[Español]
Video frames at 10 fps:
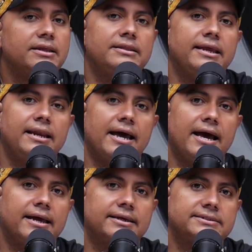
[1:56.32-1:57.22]
de
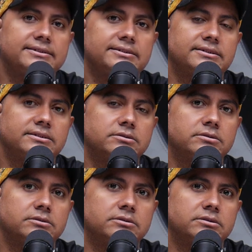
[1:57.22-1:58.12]
las
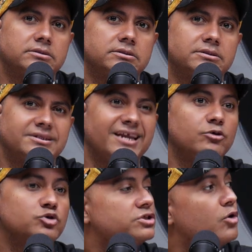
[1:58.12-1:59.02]
de
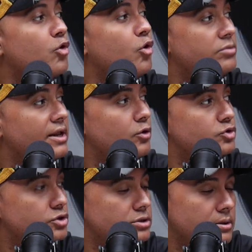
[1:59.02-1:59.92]
los de los de
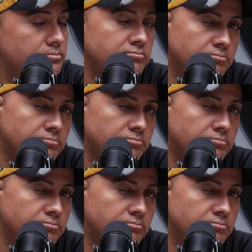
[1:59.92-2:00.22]
los eh,